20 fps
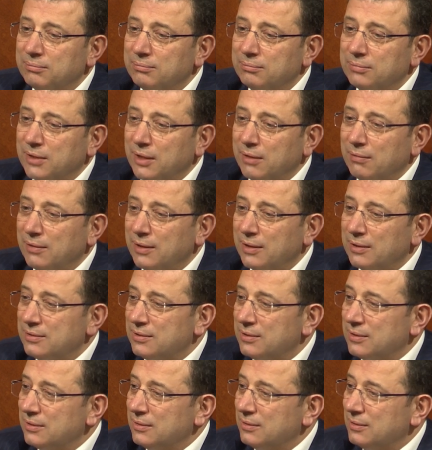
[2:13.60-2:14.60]

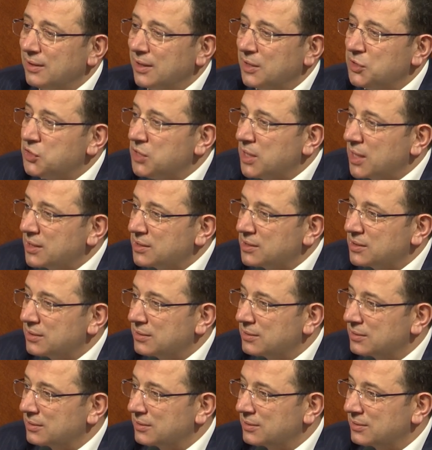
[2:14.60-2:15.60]
devletin
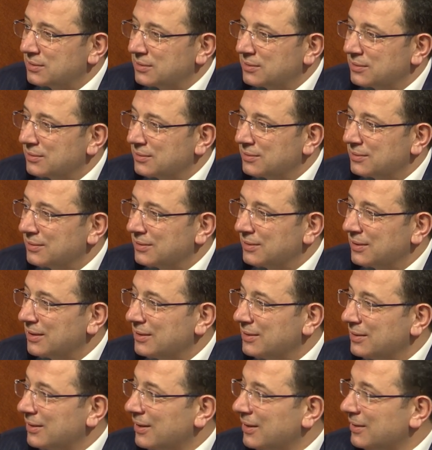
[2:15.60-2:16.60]
esasıdır, e,
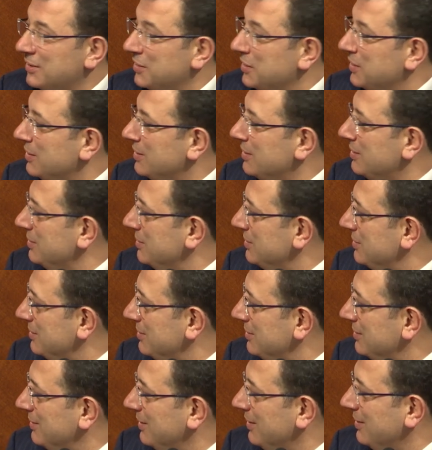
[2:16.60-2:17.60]
hatta
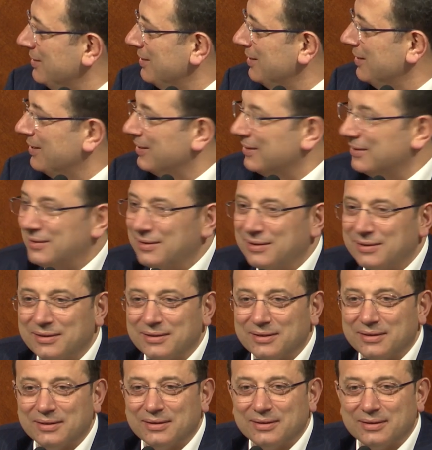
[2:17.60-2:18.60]
dinidir der ya e,
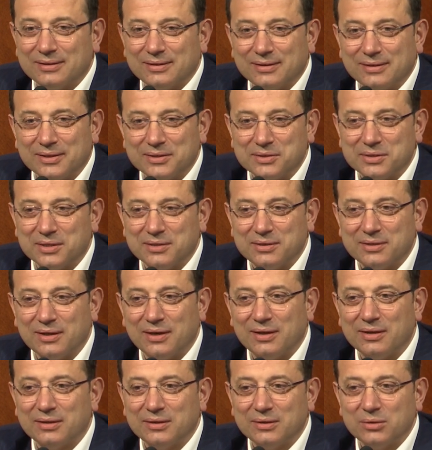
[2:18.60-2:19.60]
Hazreti
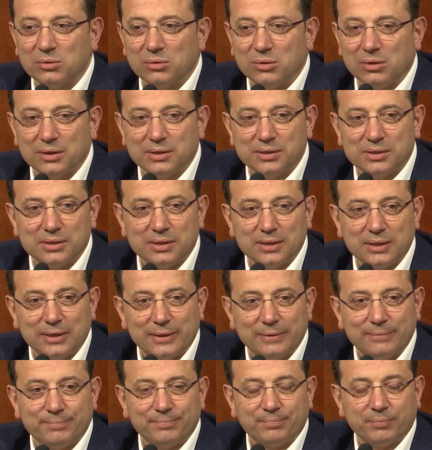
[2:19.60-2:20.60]
Ali.
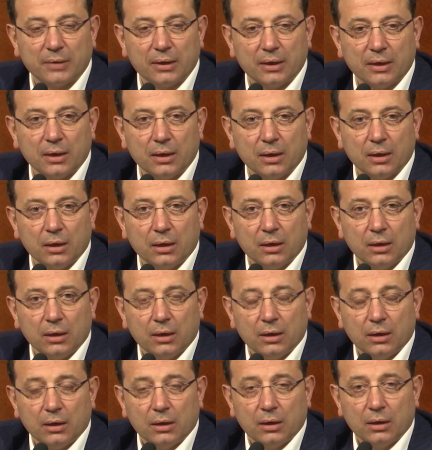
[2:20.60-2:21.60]
Dolayısıyla
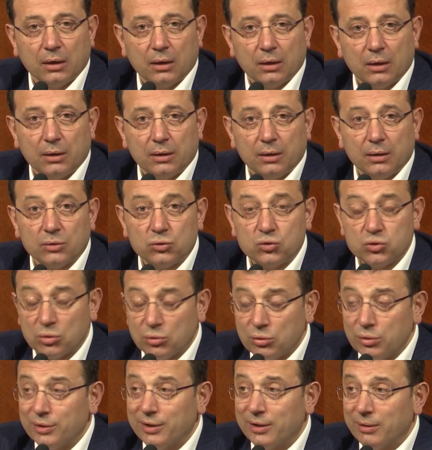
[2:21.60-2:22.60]
e,
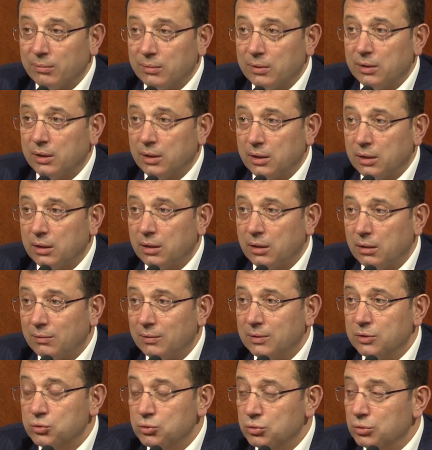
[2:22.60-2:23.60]
çok önemli yani
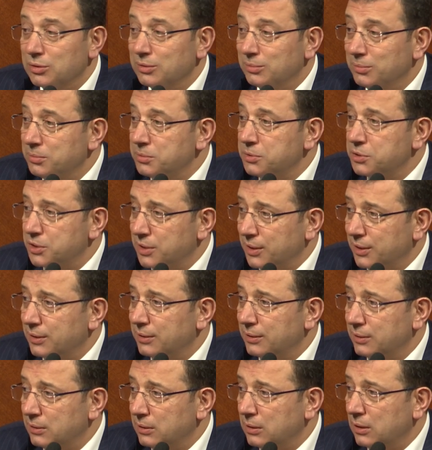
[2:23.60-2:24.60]
hava su gibi bir şey.
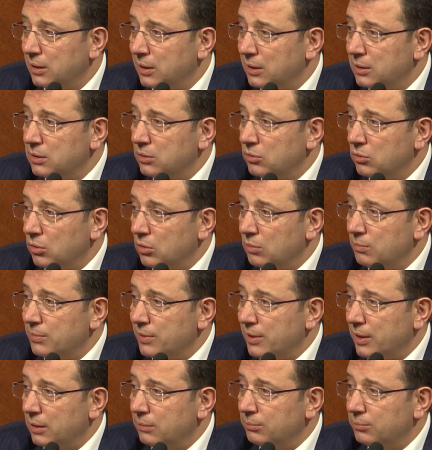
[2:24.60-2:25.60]
Adil
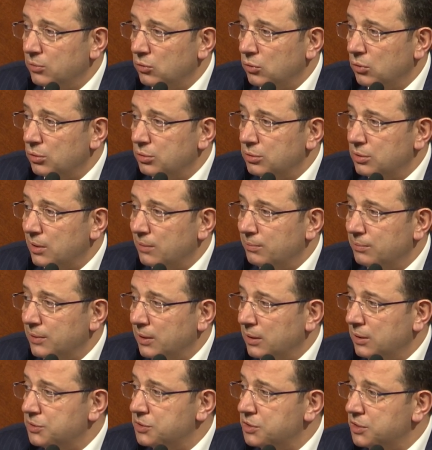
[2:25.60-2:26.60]
olmayan bir
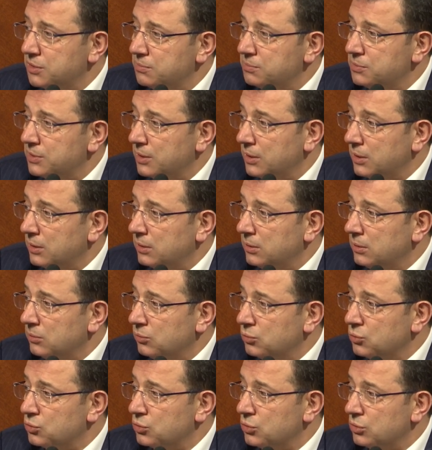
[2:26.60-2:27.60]
ortamda hiç kimsenin
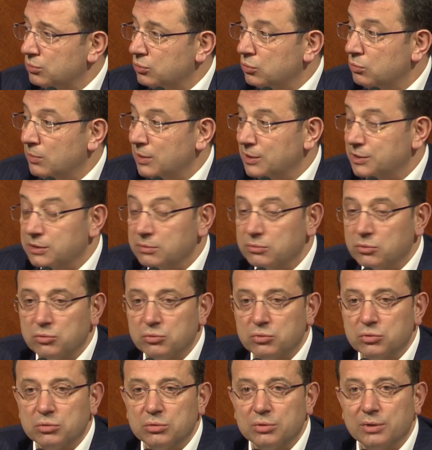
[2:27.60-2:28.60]
huzuru bulması
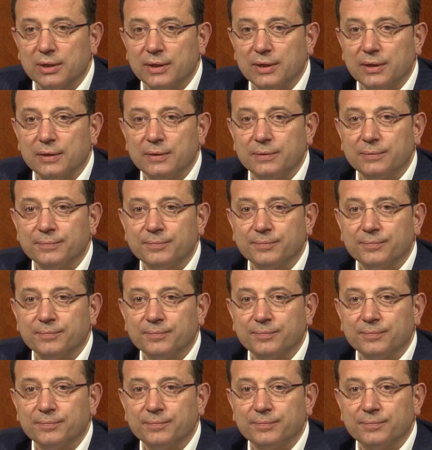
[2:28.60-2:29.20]
mümkün değil.